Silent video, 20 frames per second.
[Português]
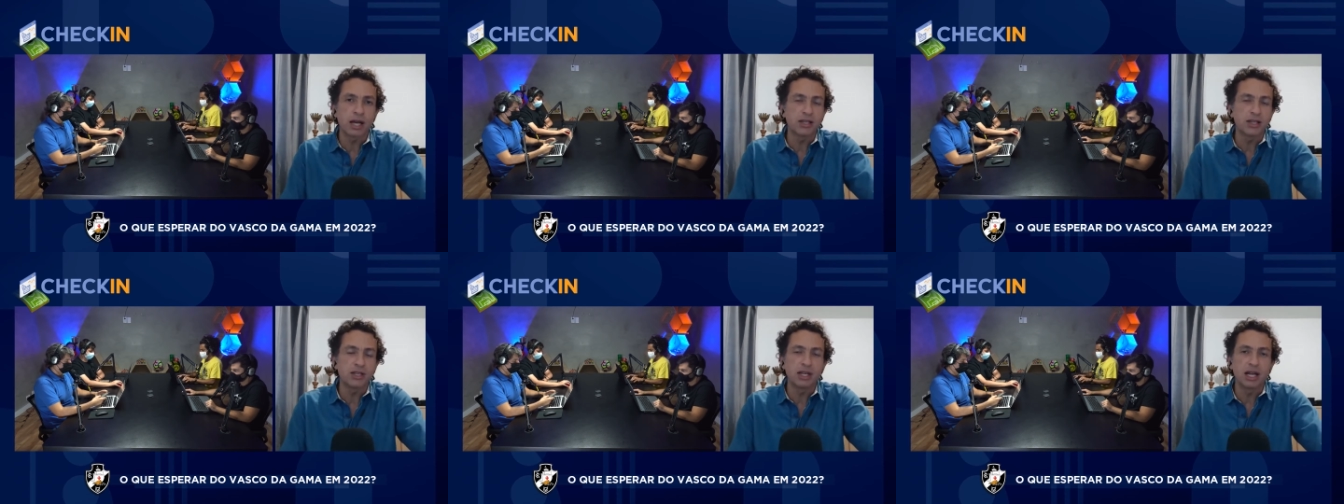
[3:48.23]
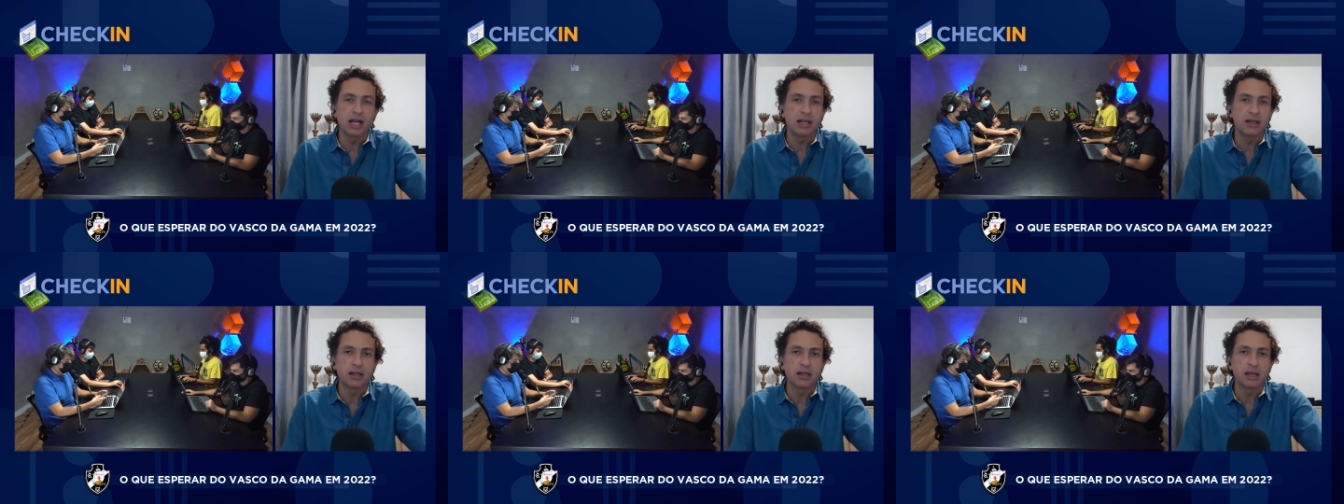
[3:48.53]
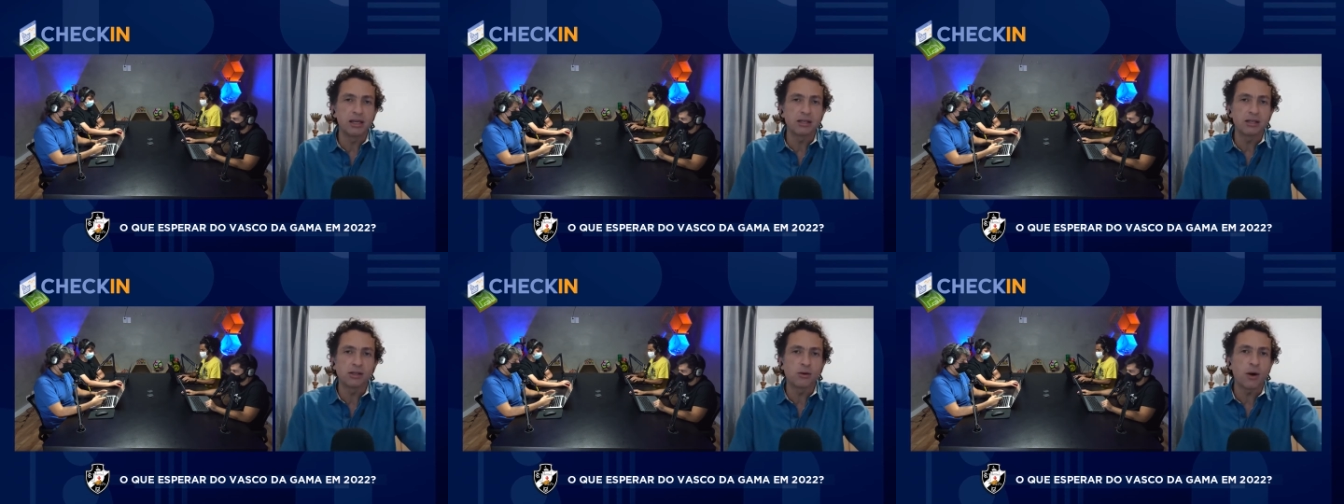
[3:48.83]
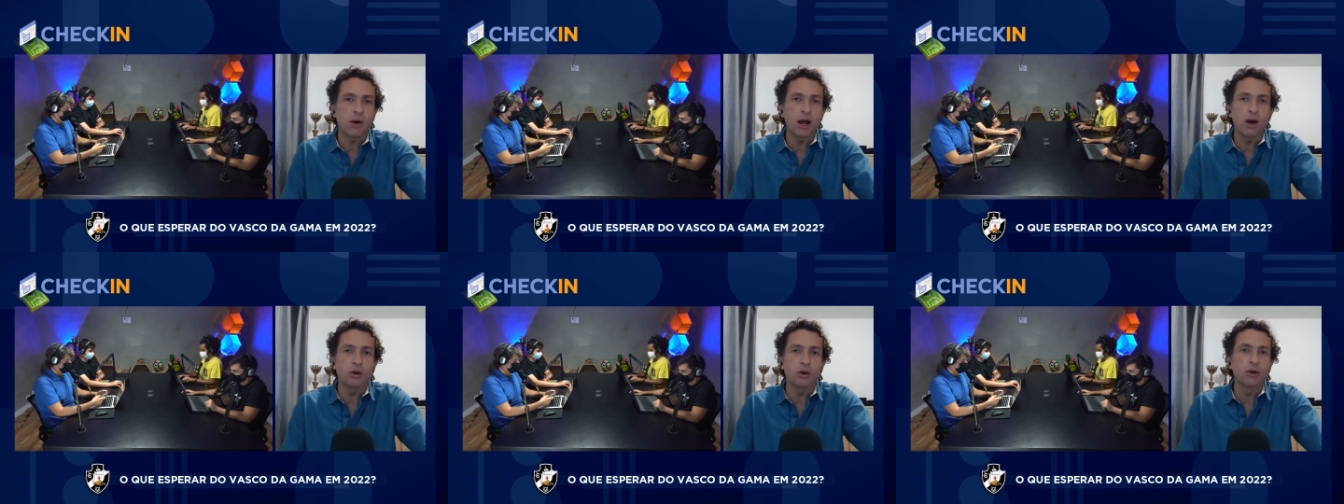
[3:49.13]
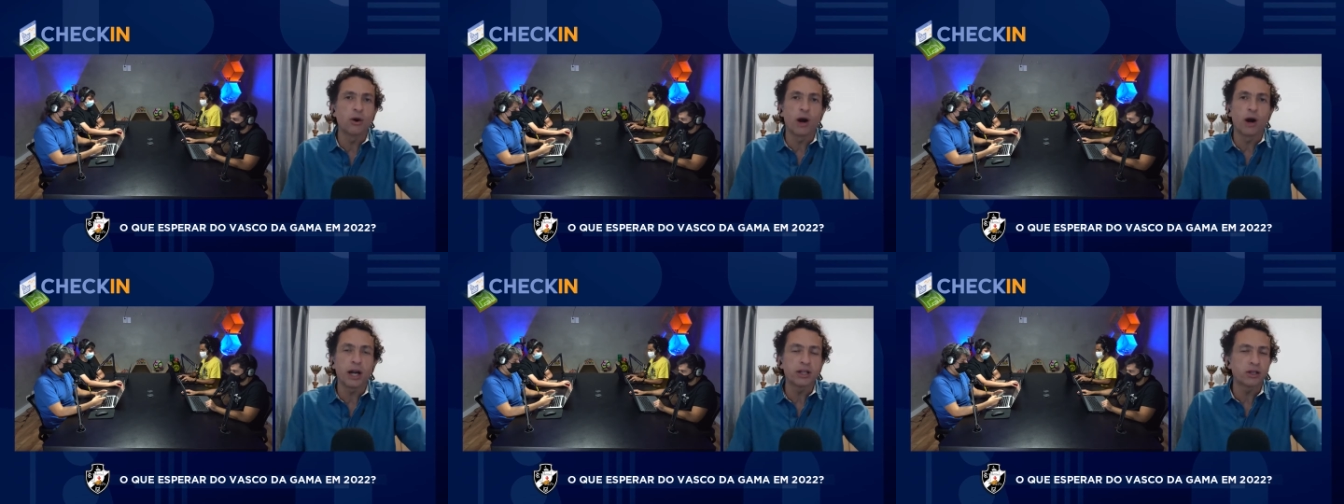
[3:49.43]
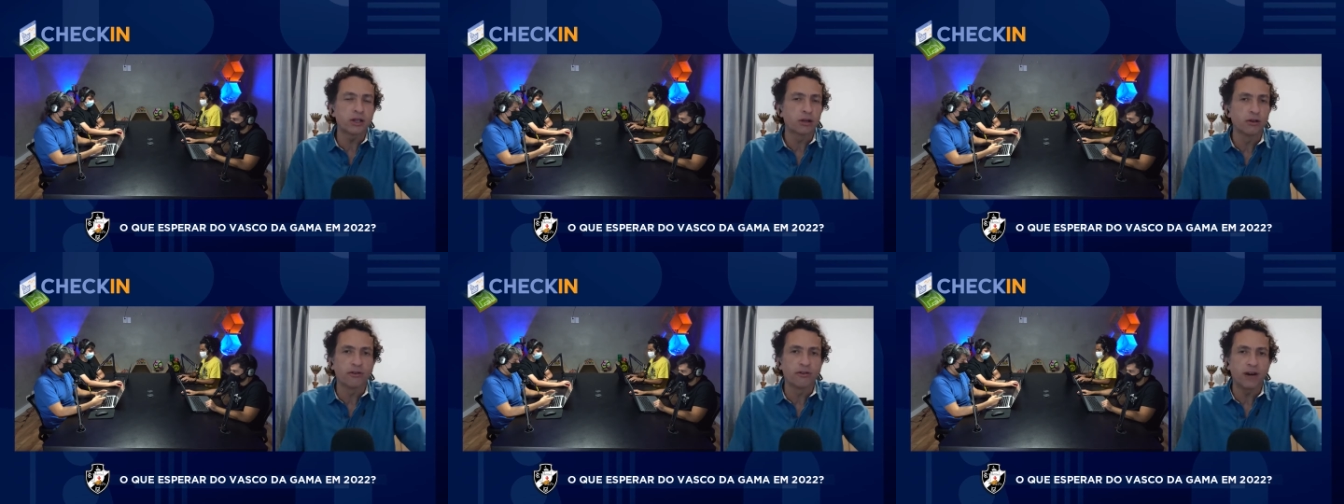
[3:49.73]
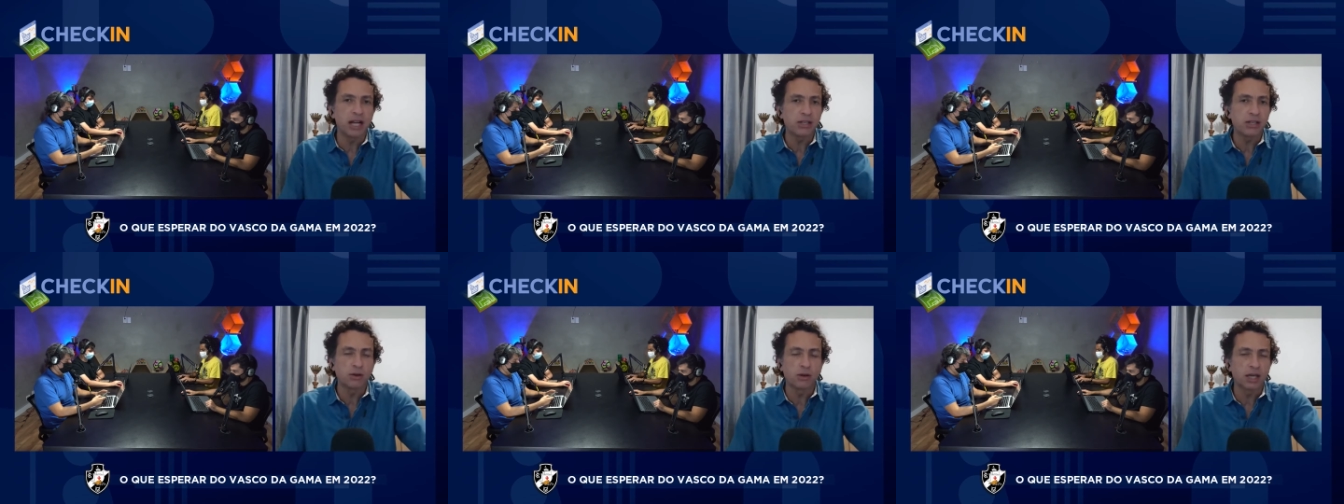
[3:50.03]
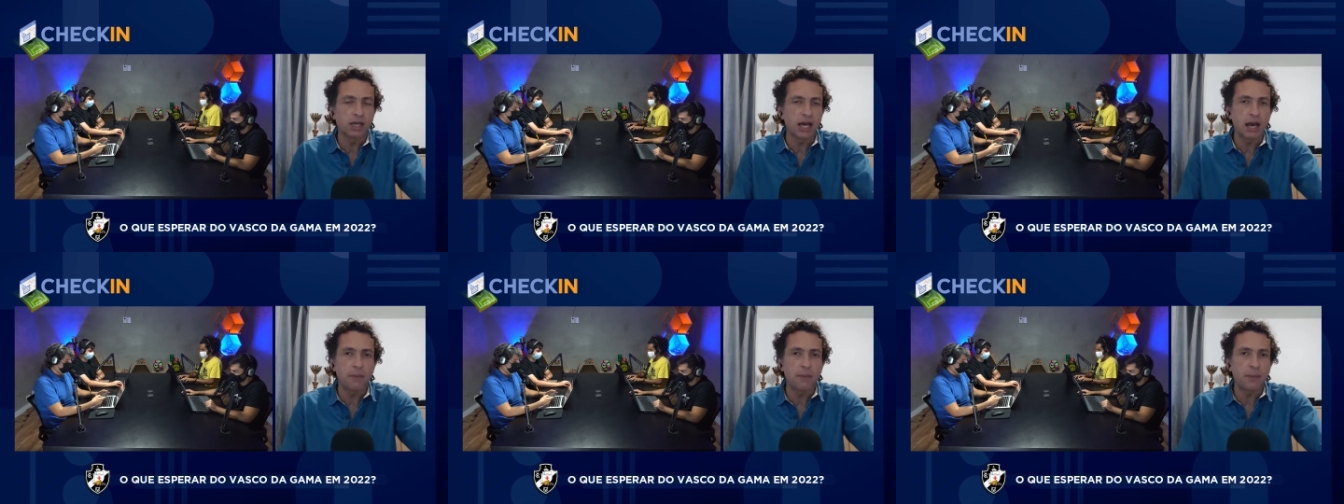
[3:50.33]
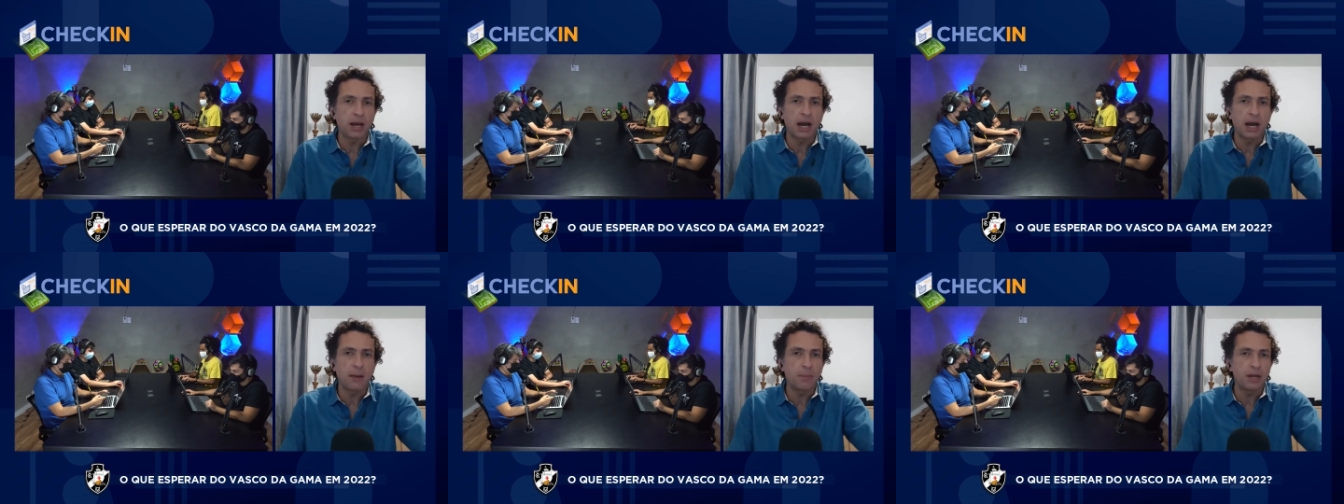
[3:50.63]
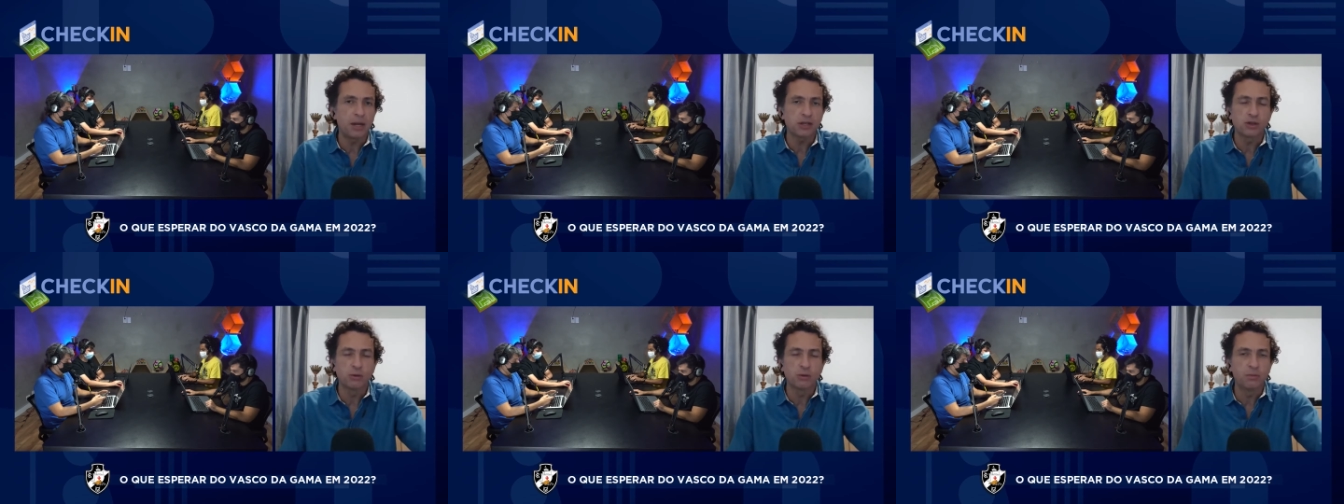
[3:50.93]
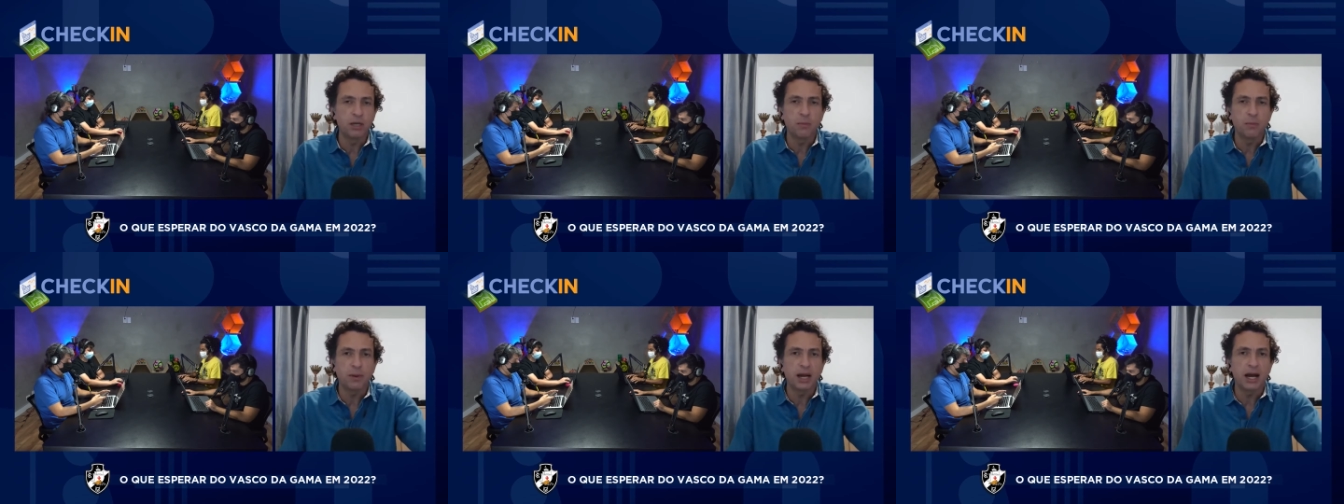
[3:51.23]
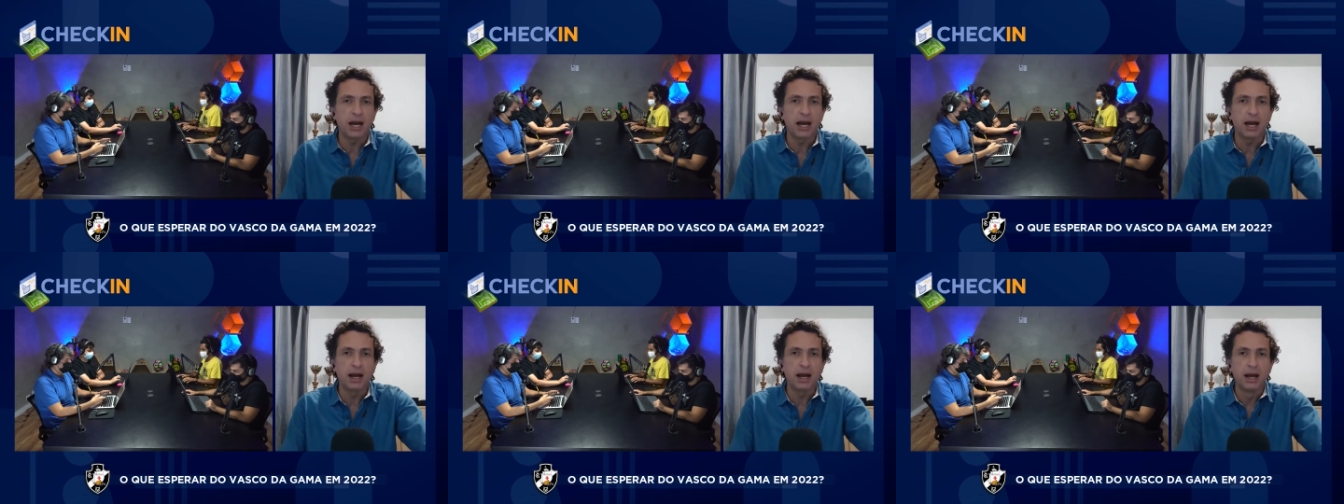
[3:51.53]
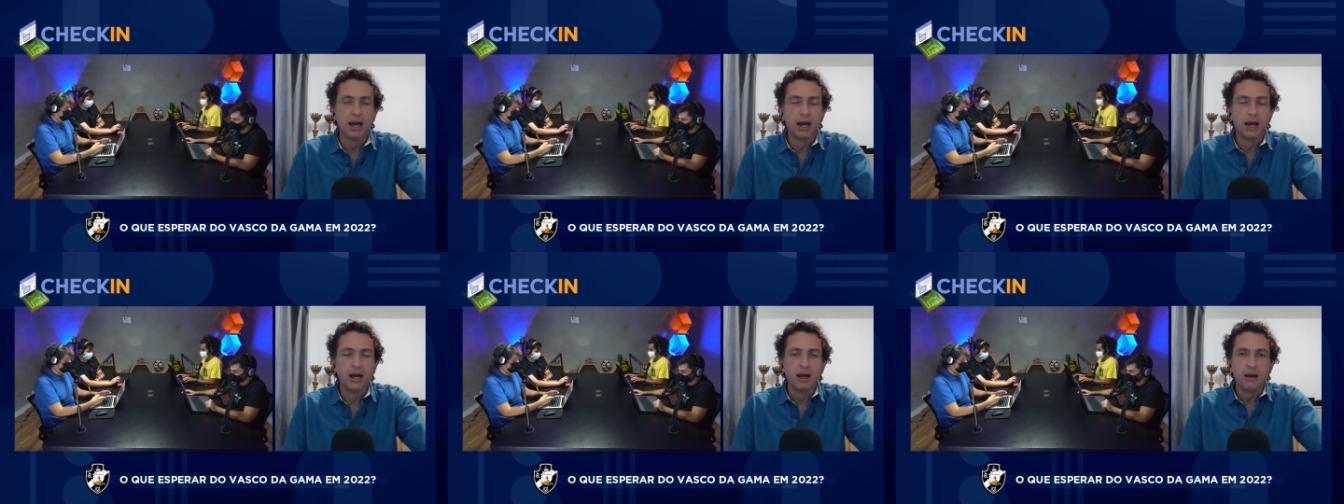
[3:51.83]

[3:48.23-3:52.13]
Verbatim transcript: as diretrizes, qual é o norte que o Vasco quer para subir para